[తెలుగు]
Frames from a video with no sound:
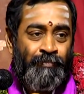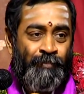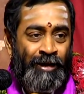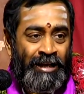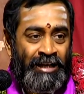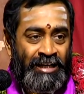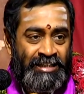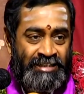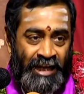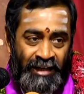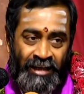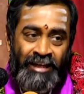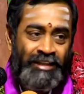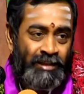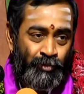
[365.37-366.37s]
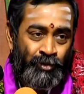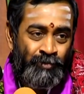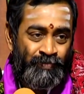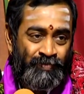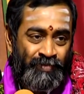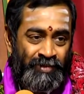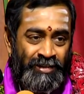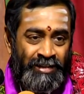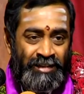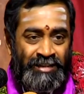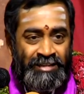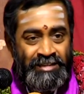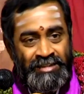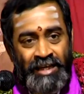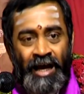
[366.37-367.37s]
చెప్పగలిగిన సంగీతము
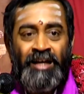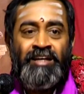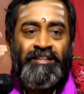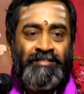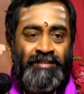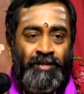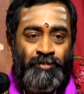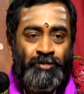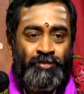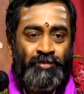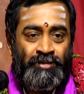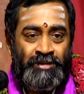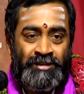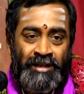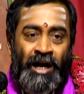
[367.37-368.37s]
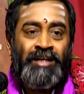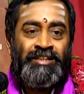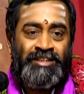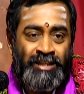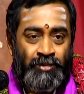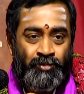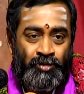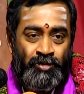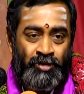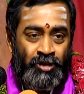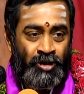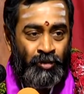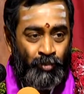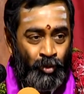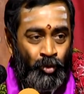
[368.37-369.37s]
సాహిత్యము నాట్యము
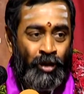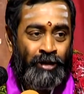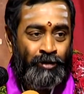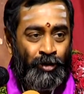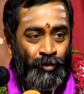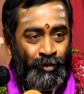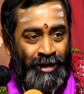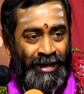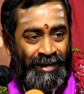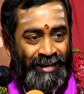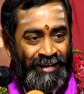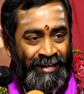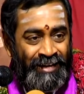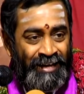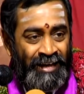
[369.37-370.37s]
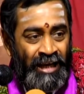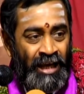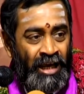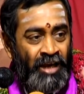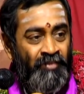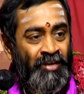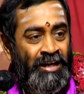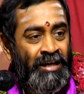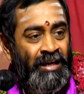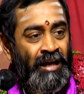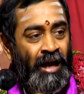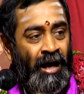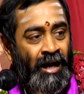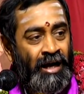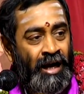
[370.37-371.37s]
ఈ మూడు అందులో ఉంటాయి ఇవి
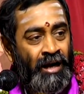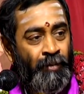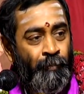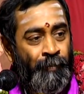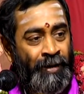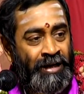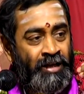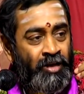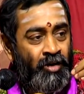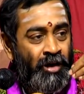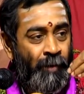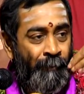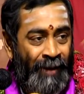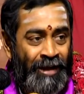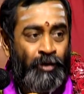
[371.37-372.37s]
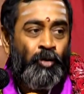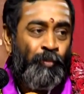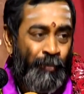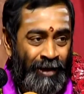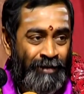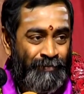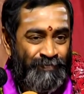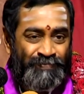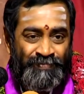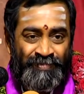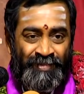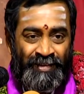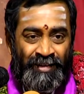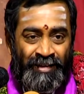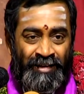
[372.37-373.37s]
ఆ కళ ప్రక్రియ యొక్క పై రూపాలు
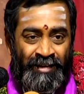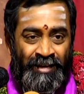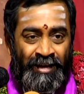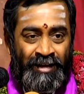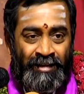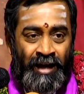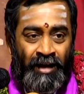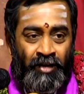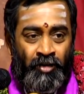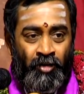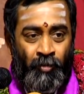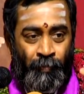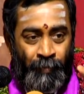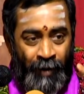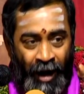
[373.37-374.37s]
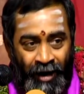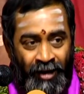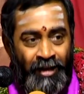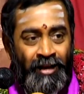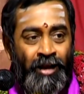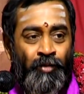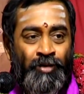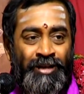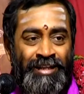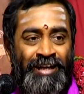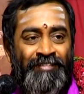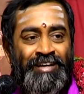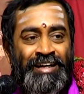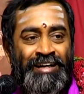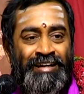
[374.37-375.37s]
ఇక దానిలో ప్రాణంలో ఉన్నది
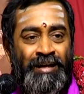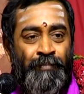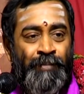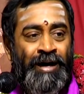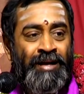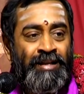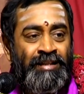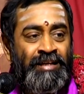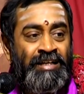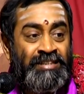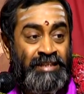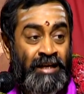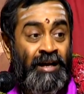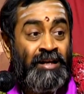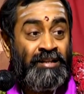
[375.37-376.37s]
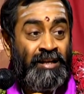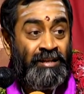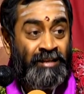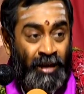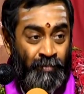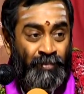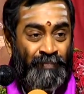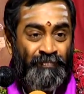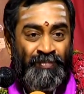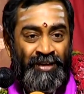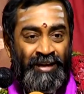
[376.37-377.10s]
ఏమిటంటే భారతీయ సనాతన ధర్మం